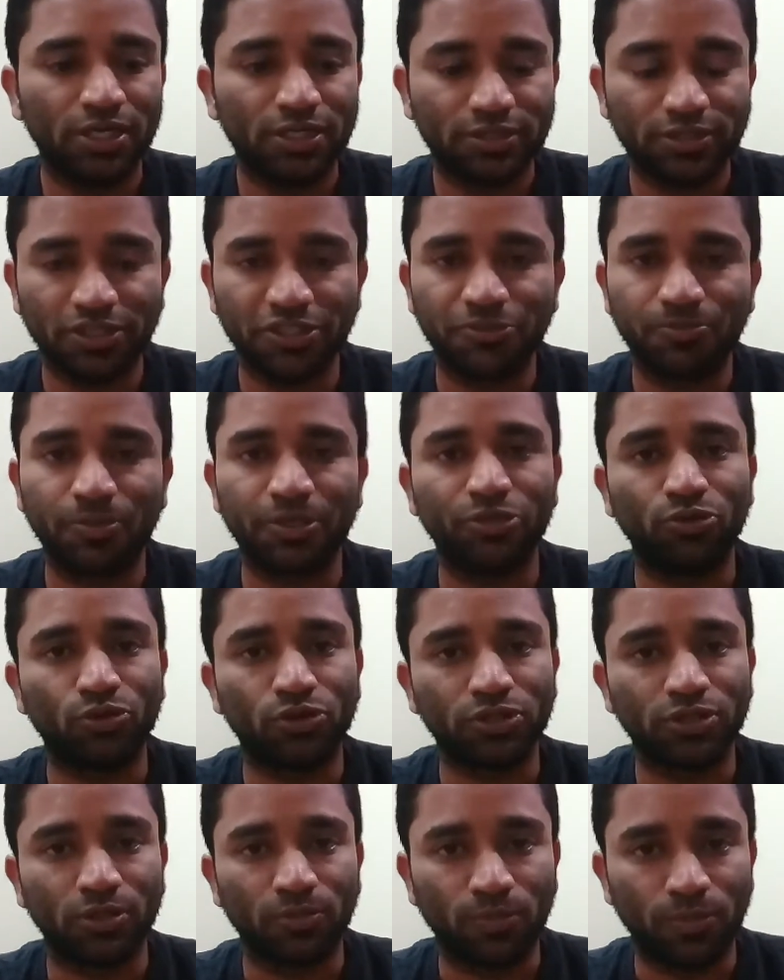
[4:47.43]
சர்ச் பண்ணி
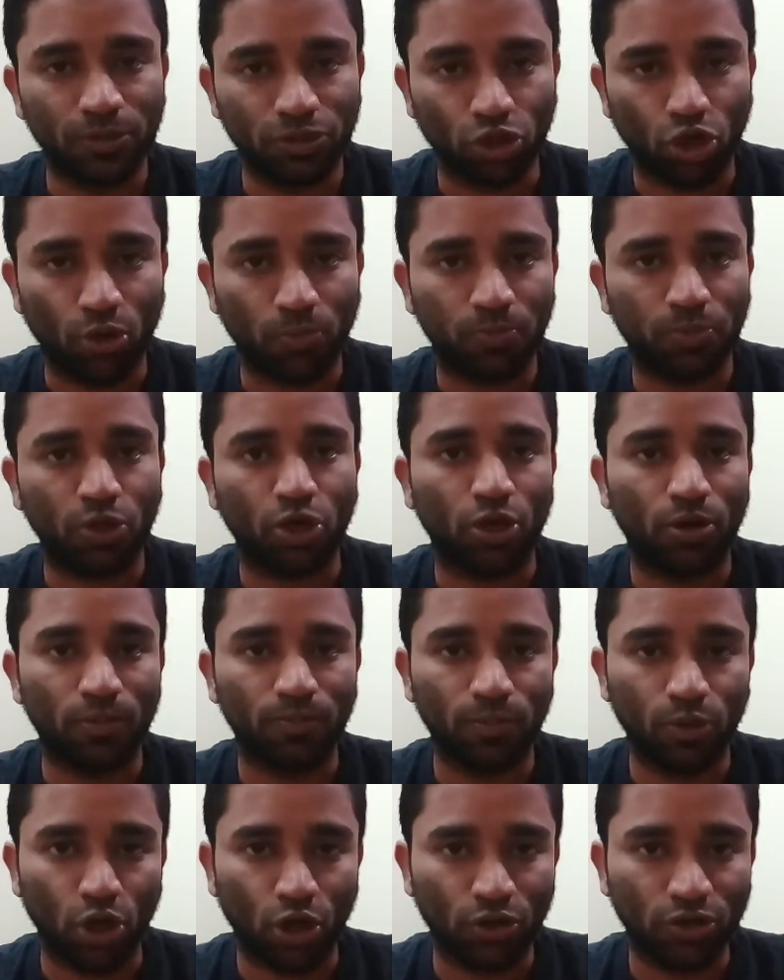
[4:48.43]
ஒரு டாப் லா
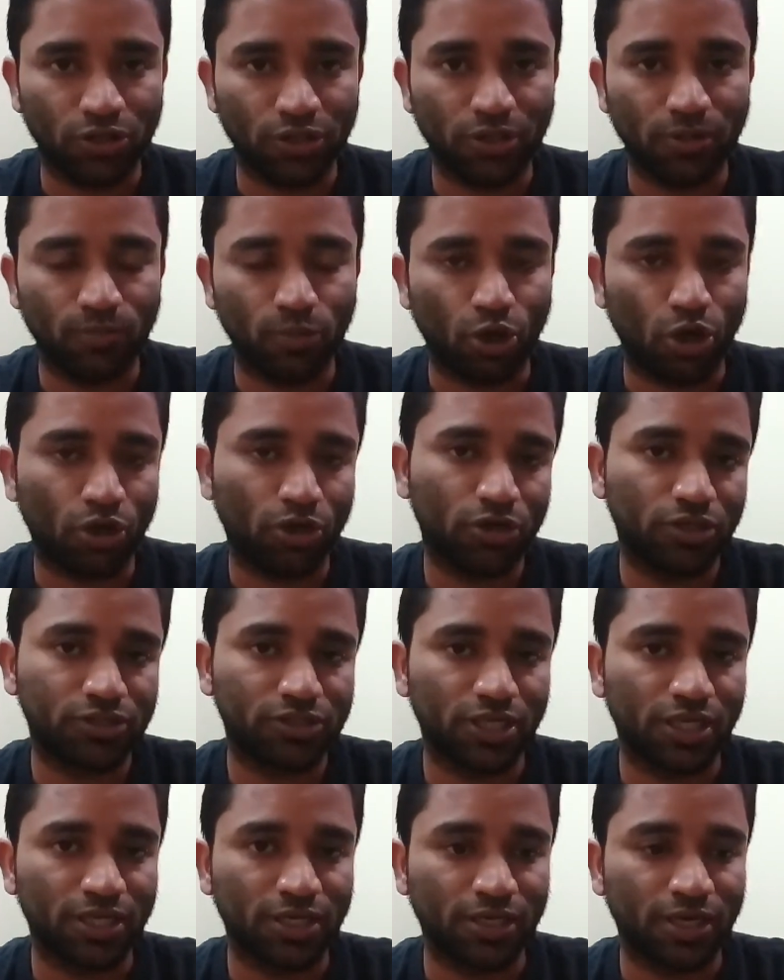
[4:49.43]
பிளாகு
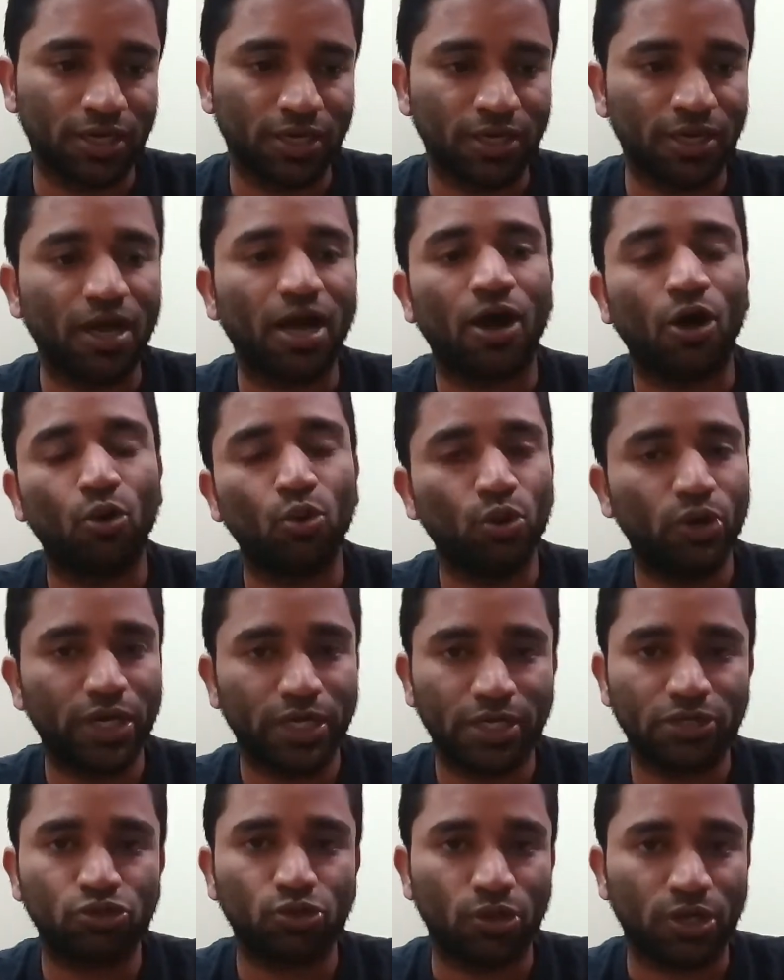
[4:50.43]
பிளாகர்ஸ்லாம் இருக்காங்க அவங்க
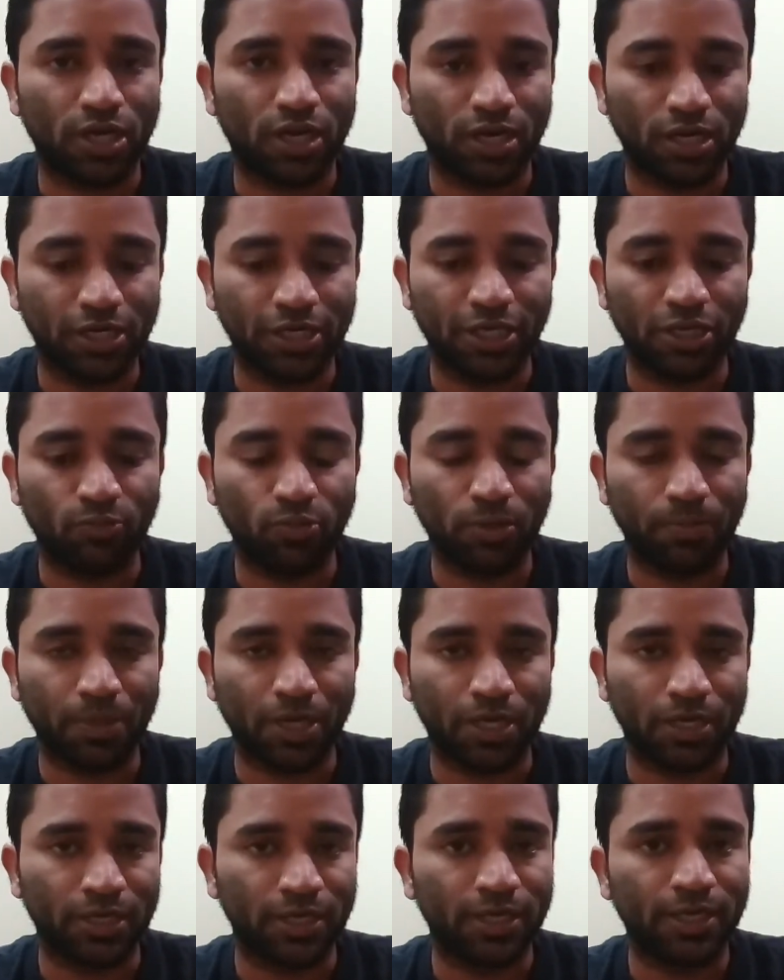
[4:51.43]
என்ன சொல்கிறாங்கன்னு நீங்கள் போய்
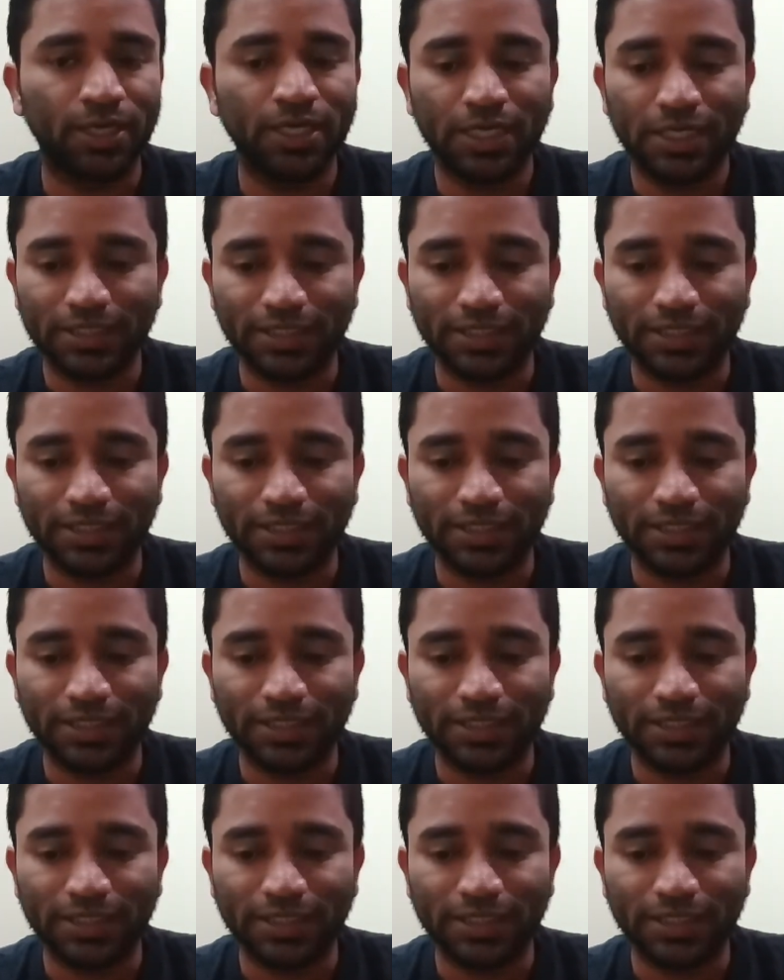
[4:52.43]
பாருங்கள்